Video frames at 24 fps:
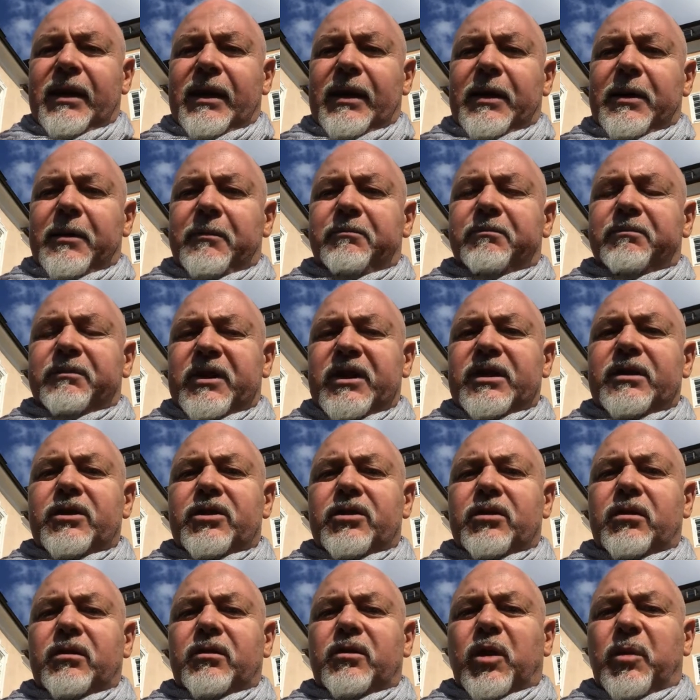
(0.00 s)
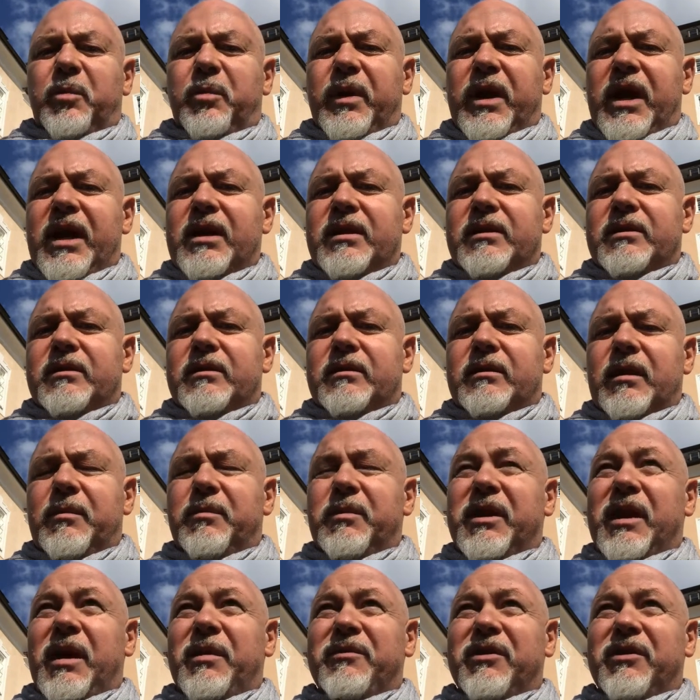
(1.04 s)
Ähm, das ist schon ein Top-Preis, den man